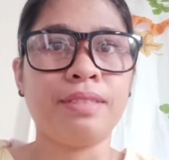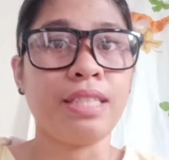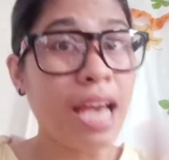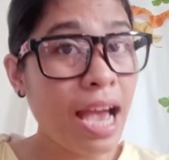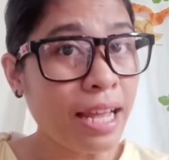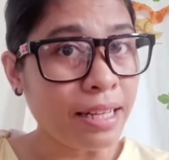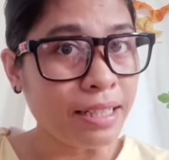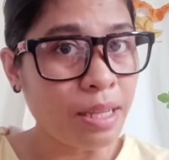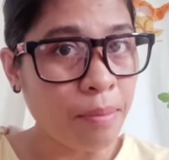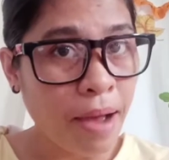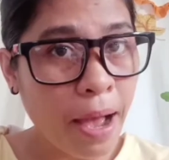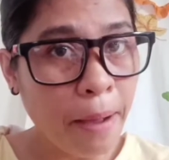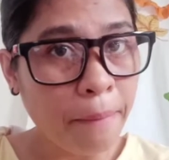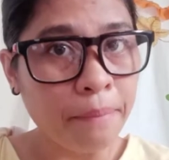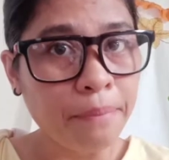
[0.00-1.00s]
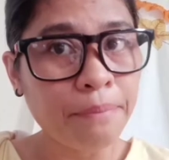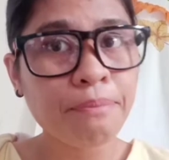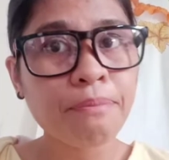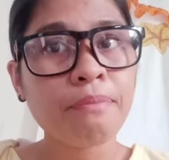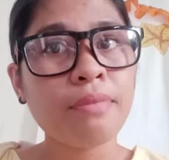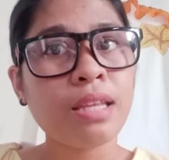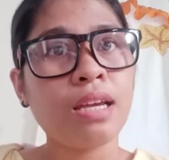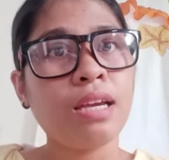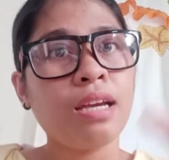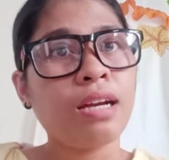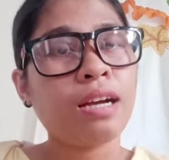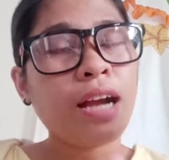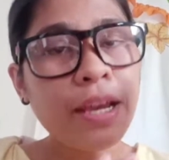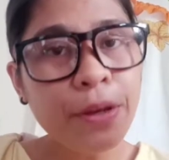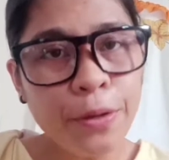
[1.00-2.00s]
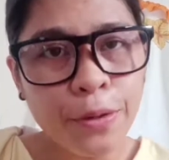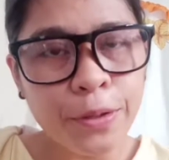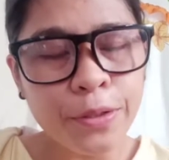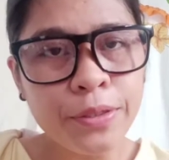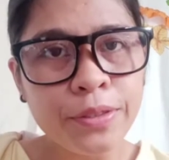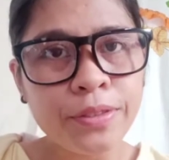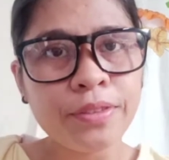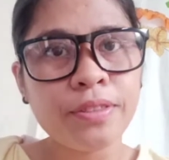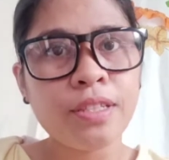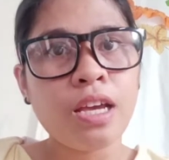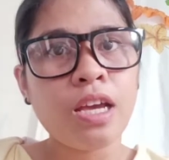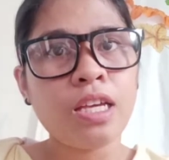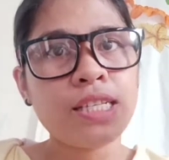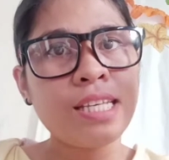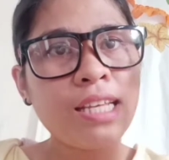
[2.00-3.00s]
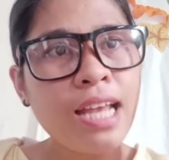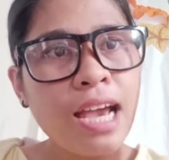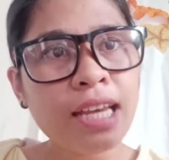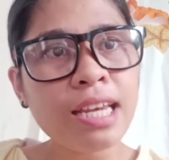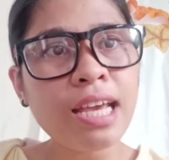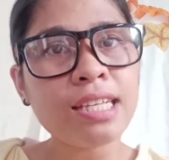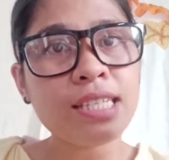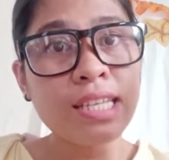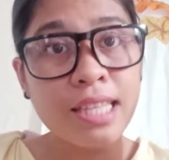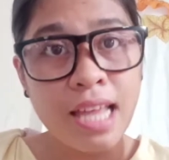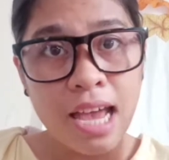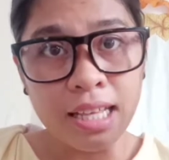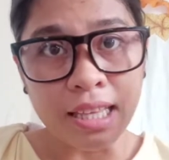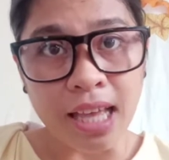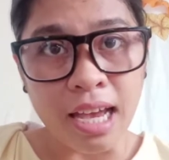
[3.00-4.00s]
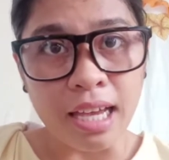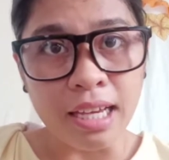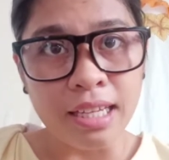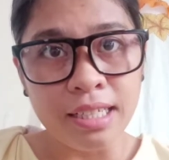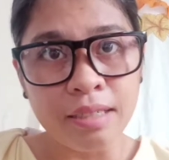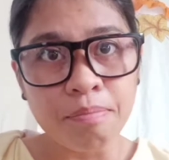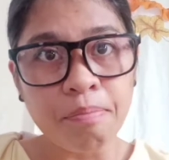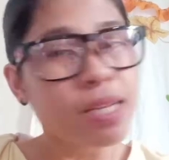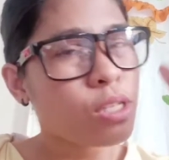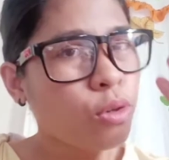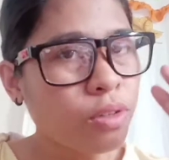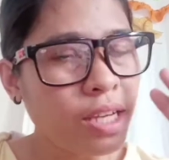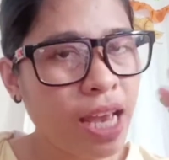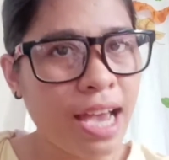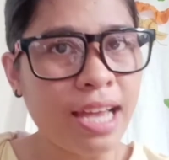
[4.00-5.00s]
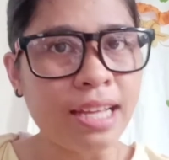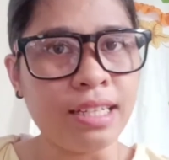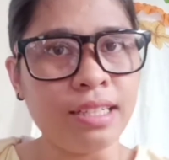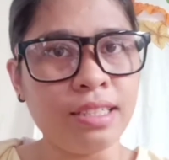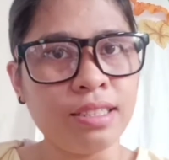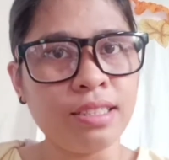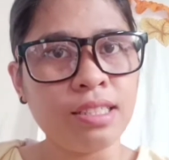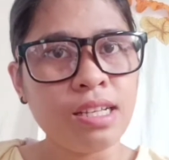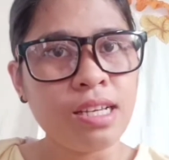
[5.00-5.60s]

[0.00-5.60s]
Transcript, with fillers: Yan, di ba? Ngayon, si nanay, si tatay, pasok yan.